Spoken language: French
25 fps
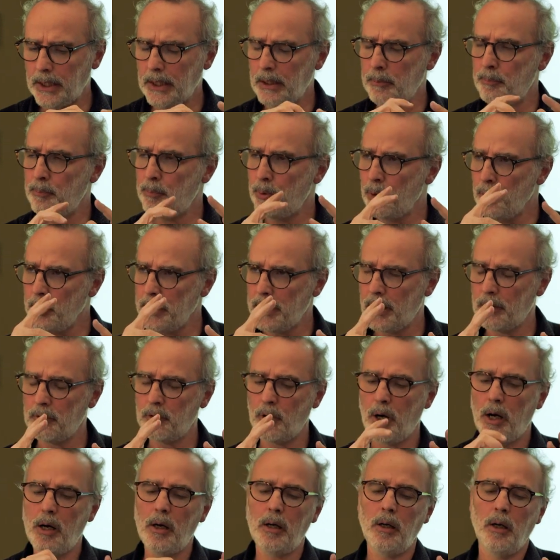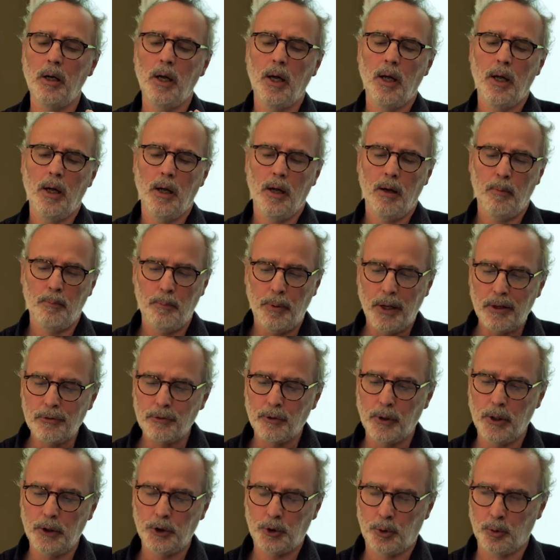il peut y avoir
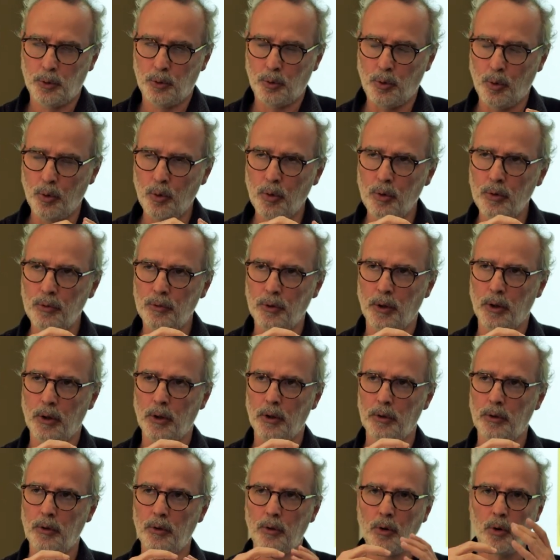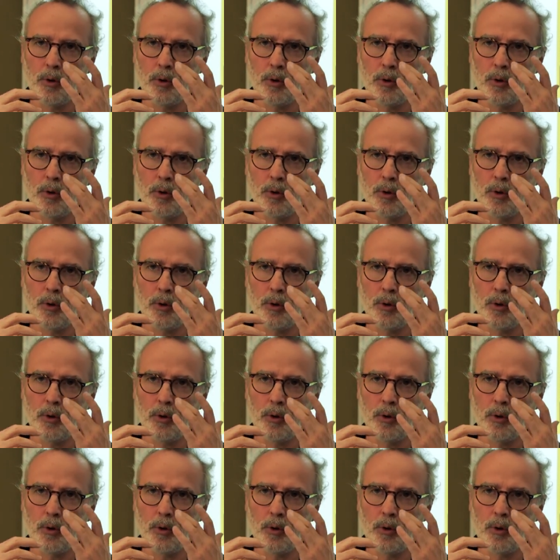parfois, je trouve euh,